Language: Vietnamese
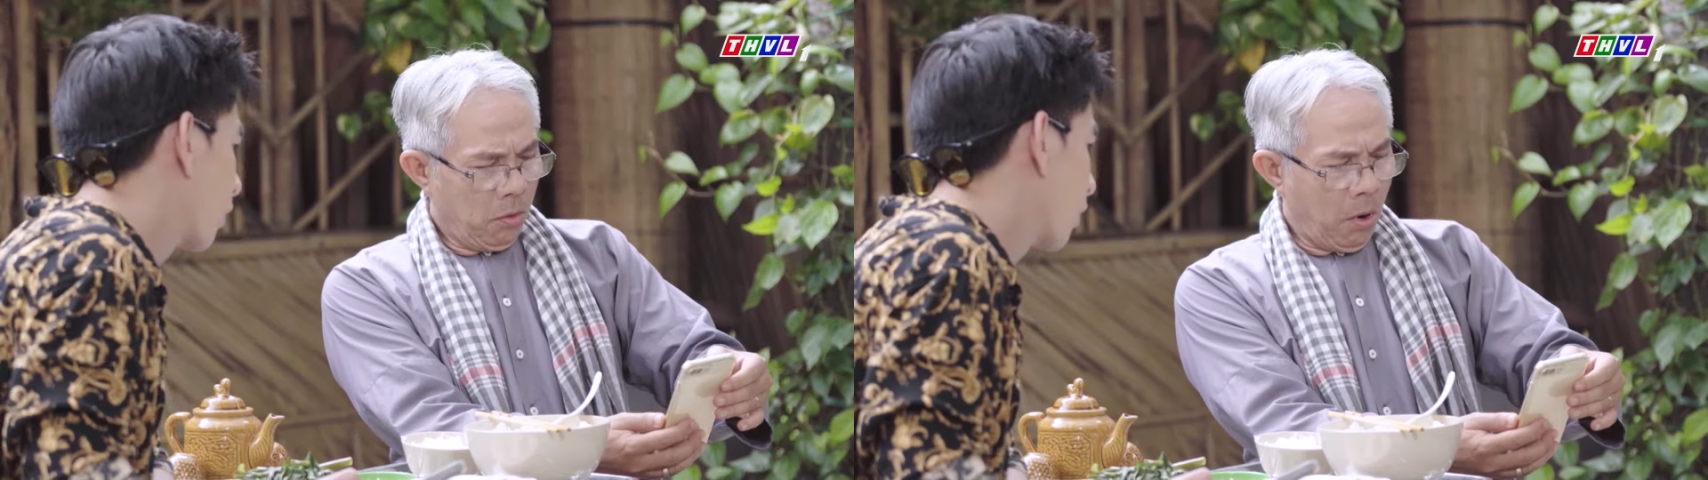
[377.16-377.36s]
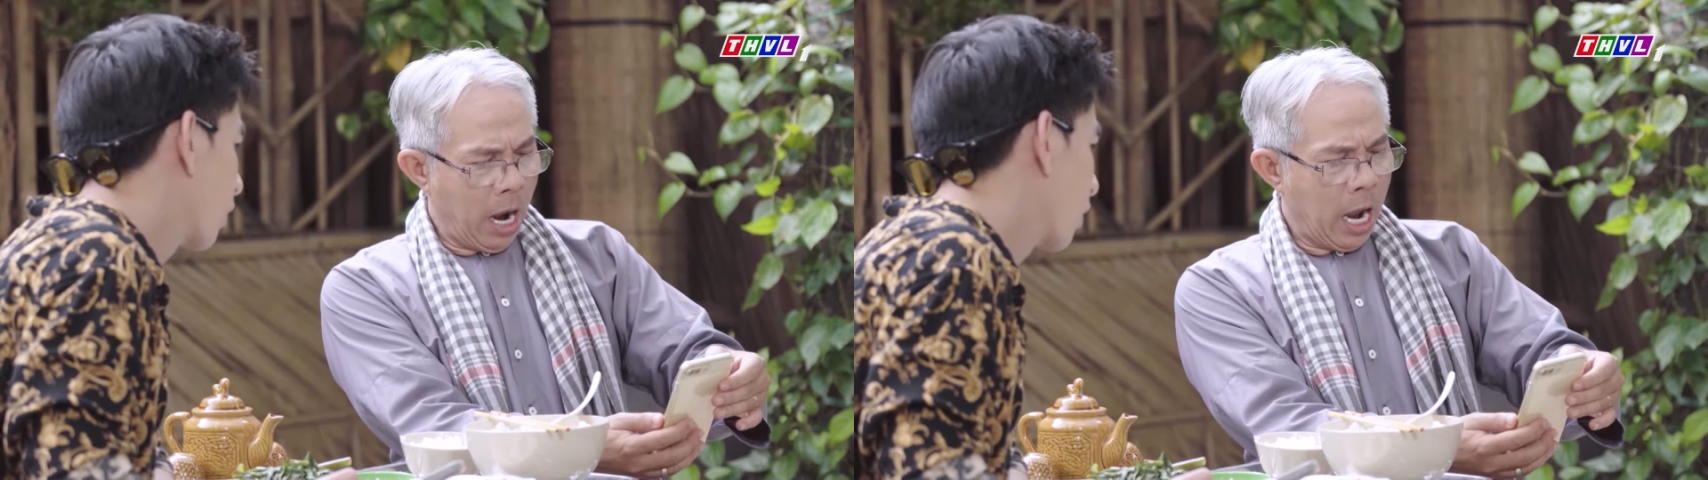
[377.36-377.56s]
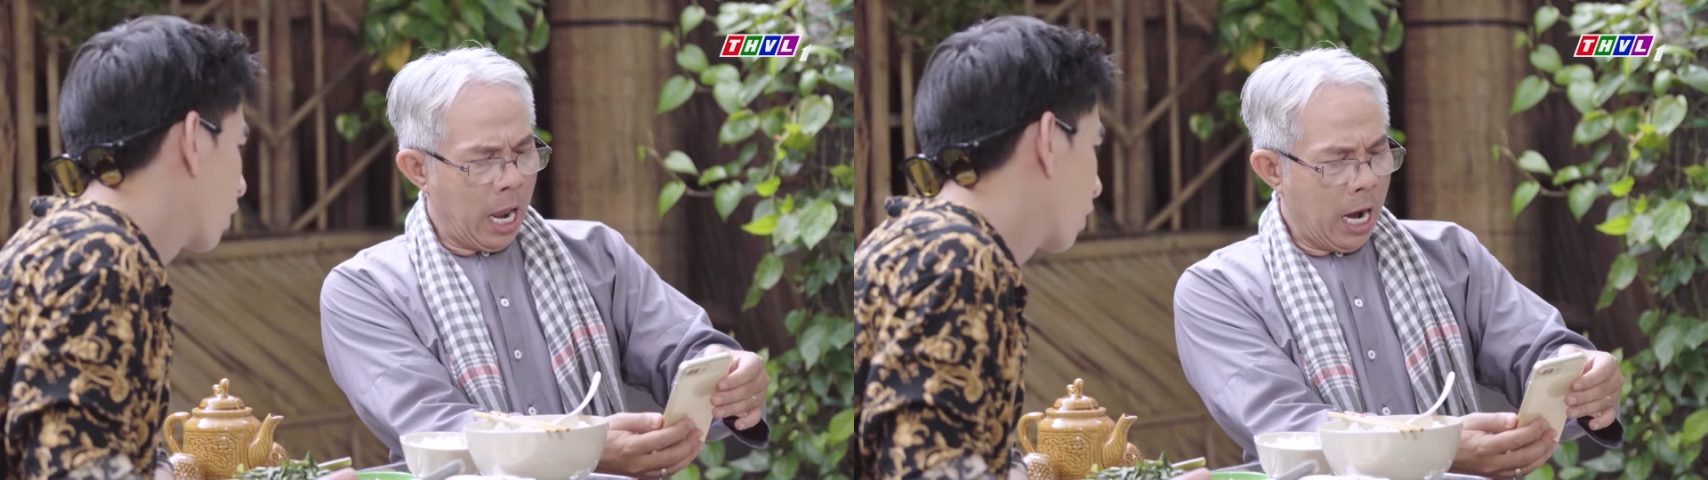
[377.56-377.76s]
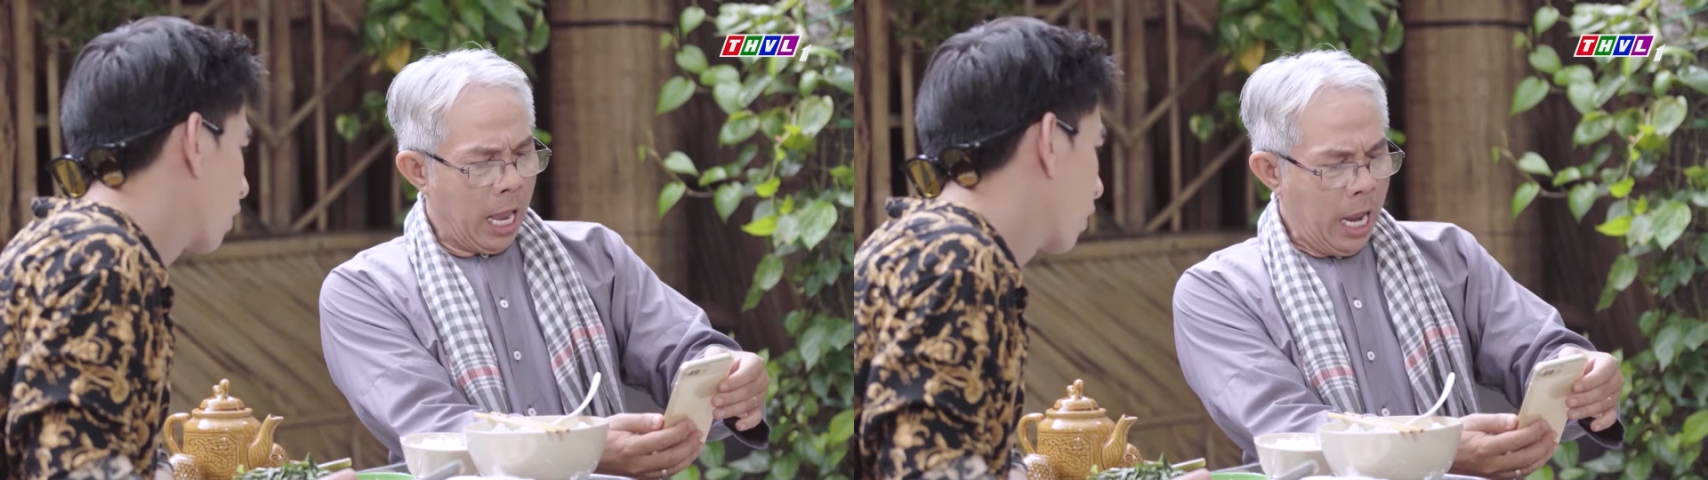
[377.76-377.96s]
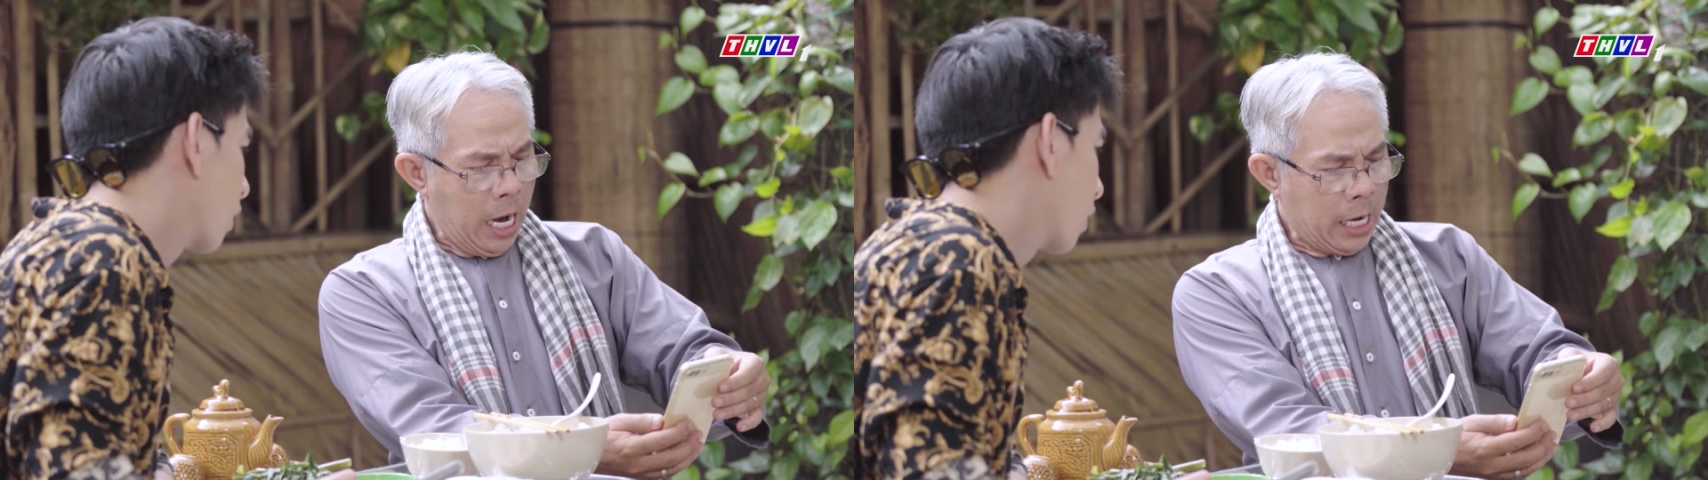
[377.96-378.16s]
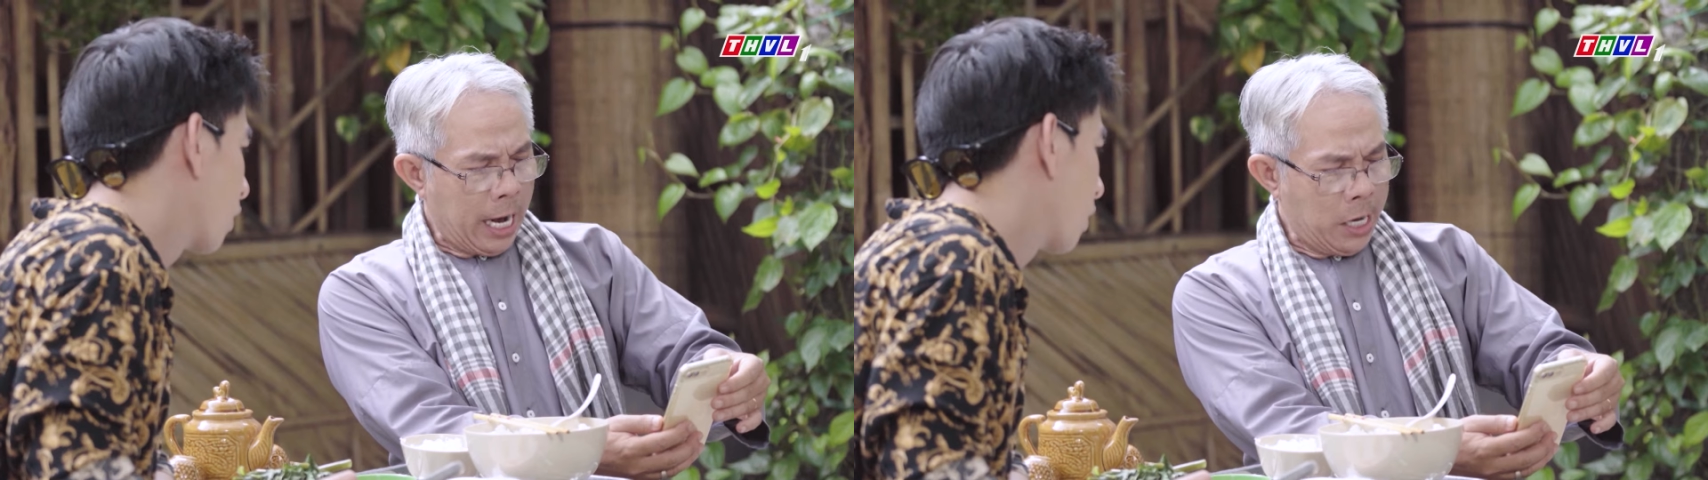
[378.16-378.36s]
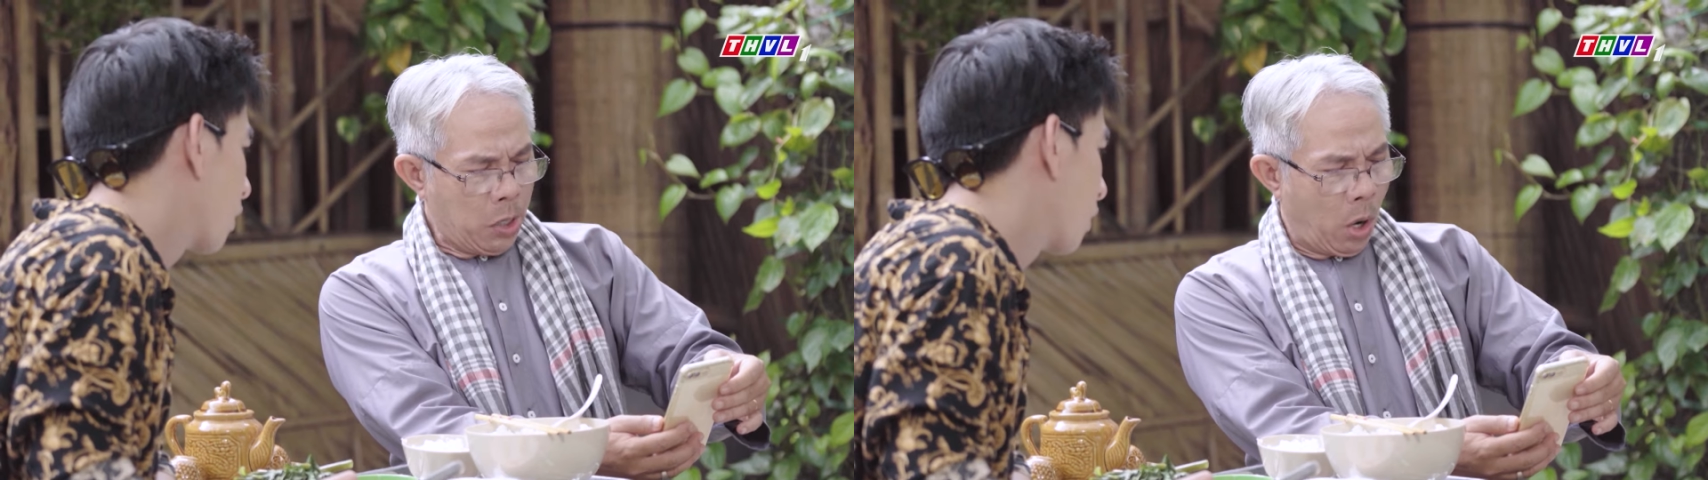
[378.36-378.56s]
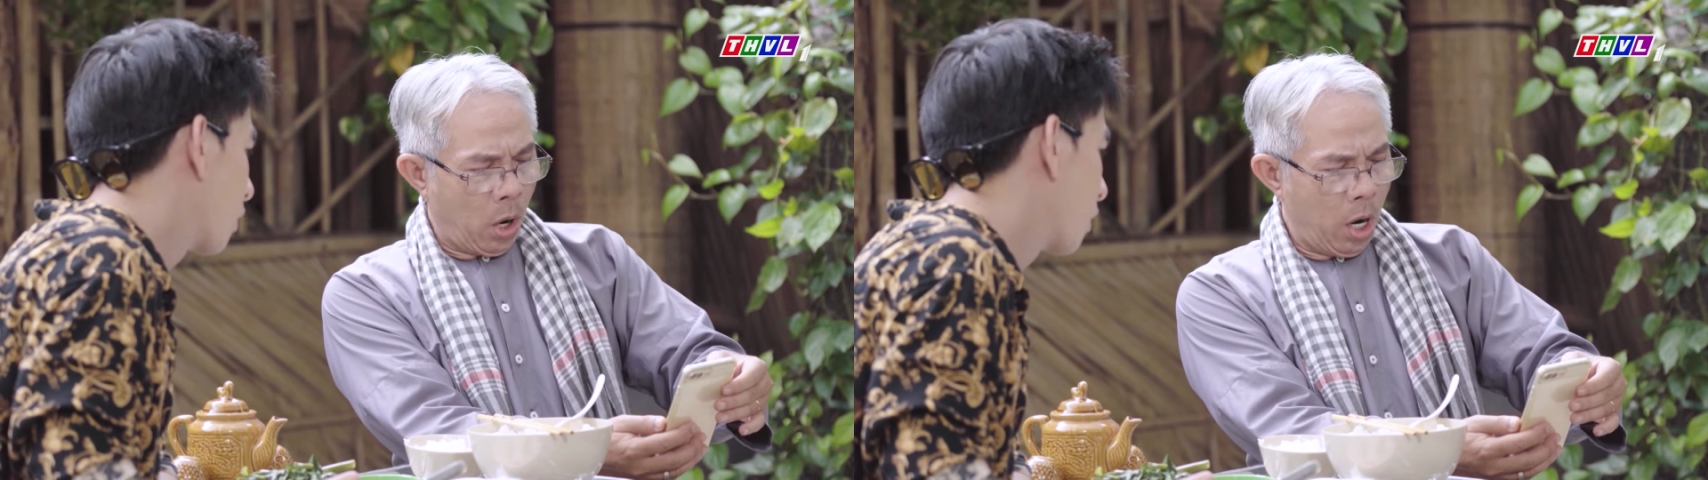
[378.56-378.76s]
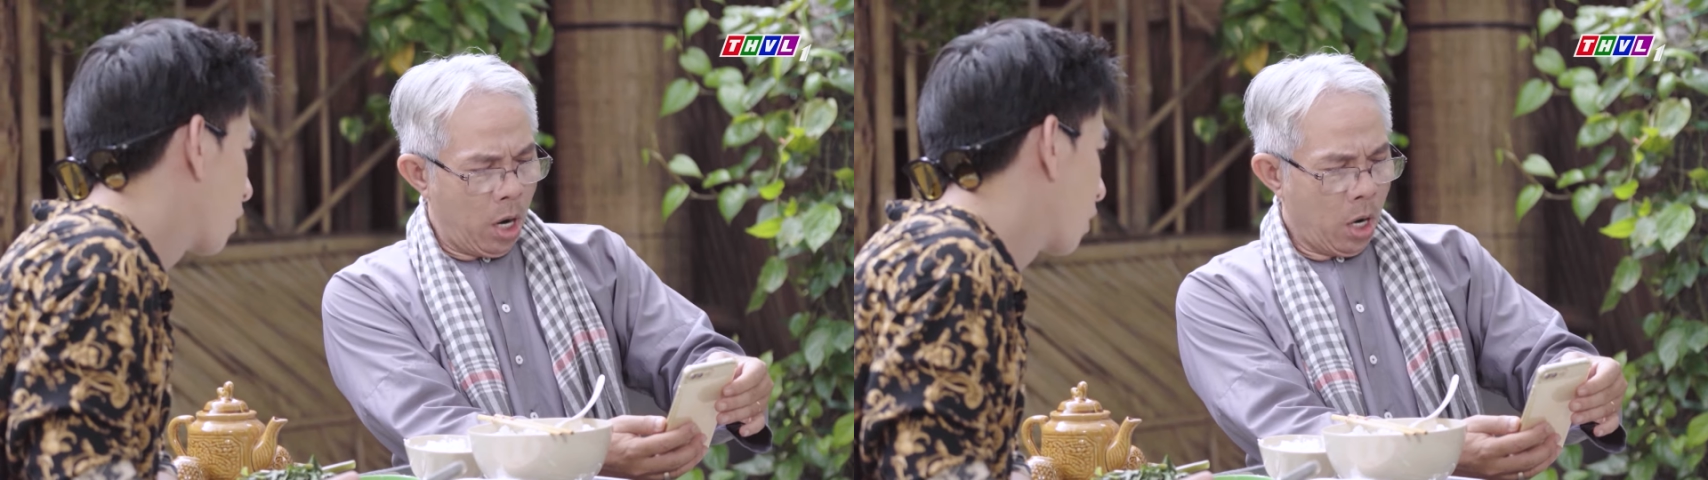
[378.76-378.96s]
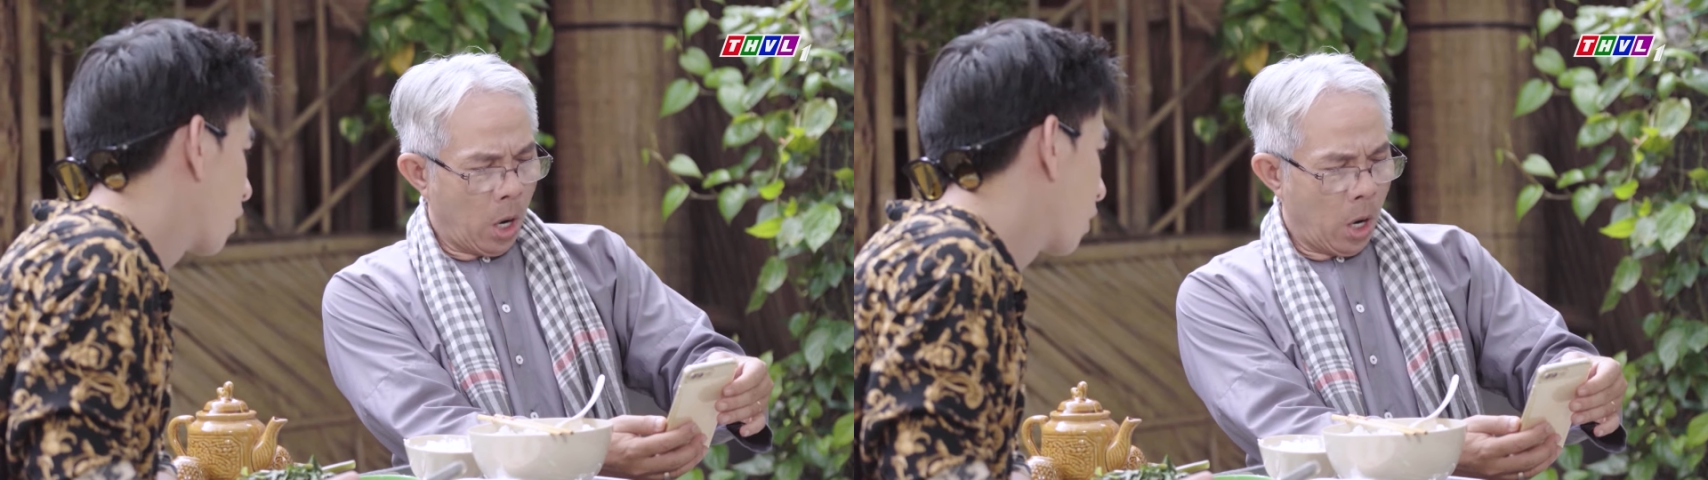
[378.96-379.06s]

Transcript: qua lá cây cỏ